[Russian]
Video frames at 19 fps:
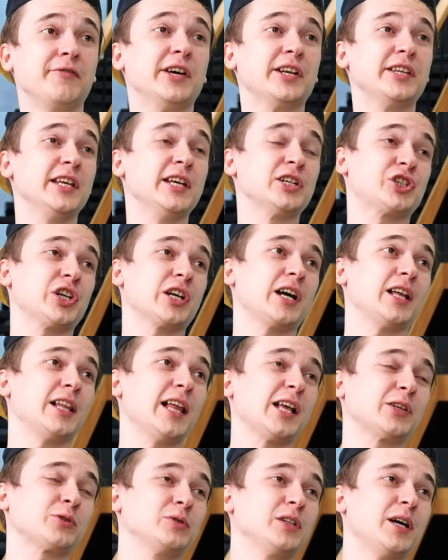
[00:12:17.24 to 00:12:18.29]
верни
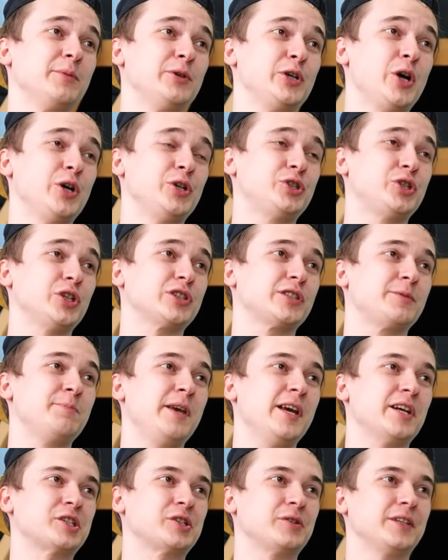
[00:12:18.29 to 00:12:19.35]
шоколадку, нам ее еще
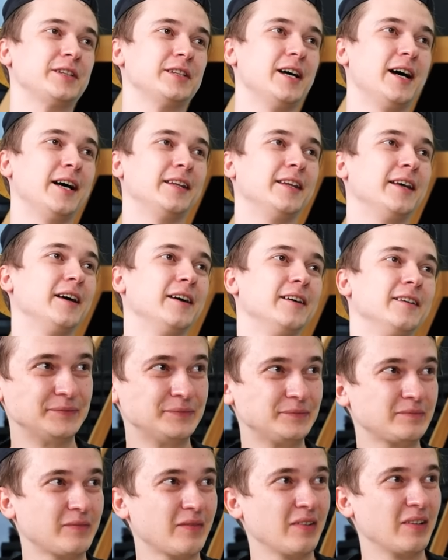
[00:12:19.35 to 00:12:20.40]
смешивать надо.
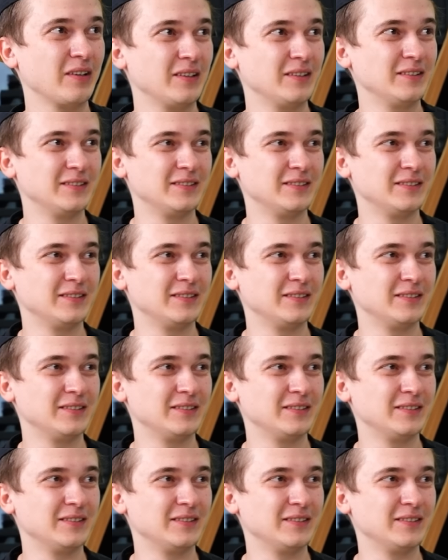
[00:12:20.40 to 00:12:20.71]
Ну, тут